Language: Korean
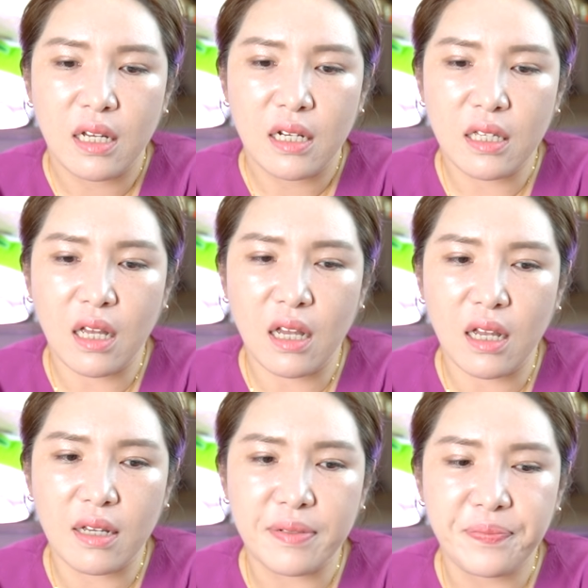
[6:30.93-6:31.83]

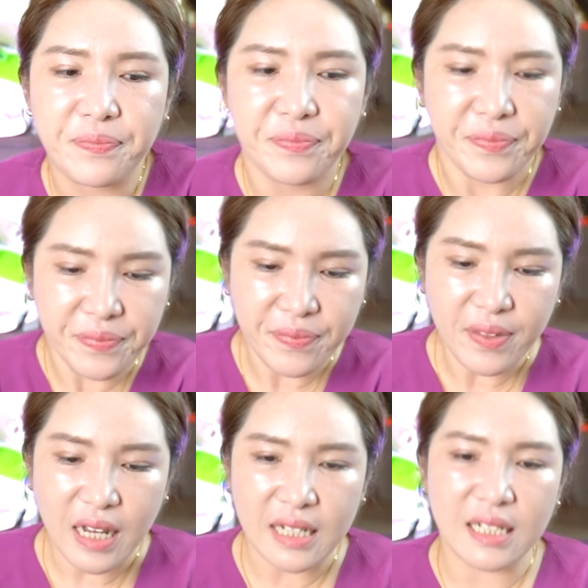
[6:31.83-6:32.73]
근데
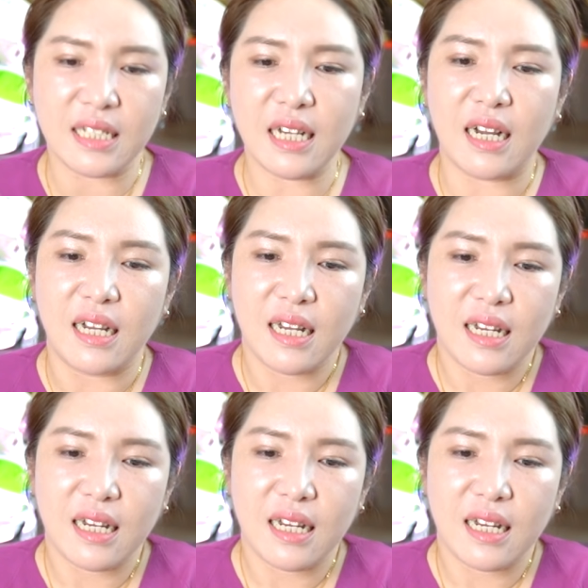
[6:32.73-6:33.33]
진짜